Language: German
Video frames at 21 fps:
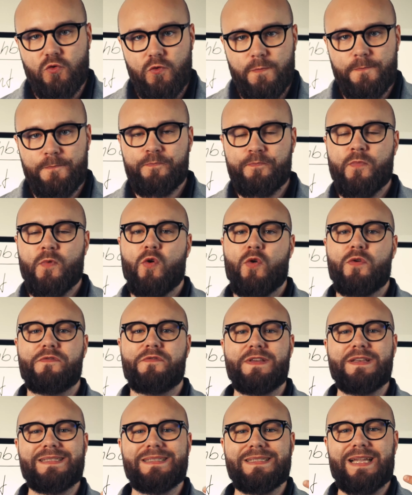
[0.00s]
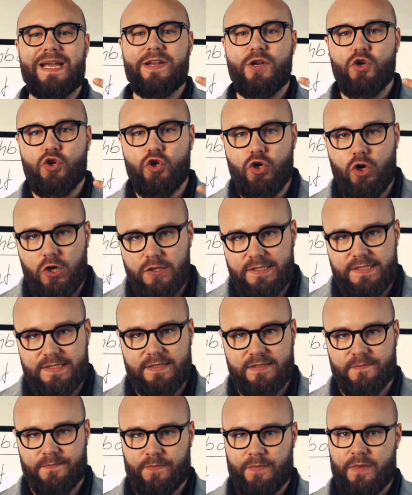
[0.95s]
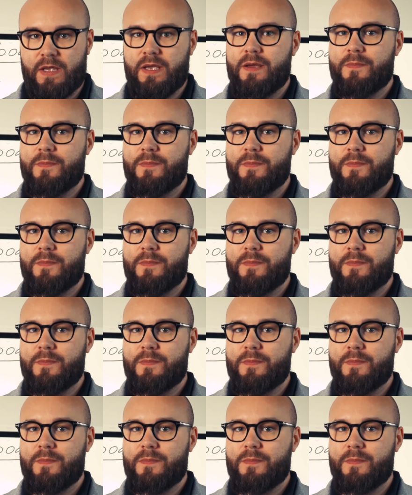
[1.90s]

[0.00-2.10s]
du und wie sind deine Kosten?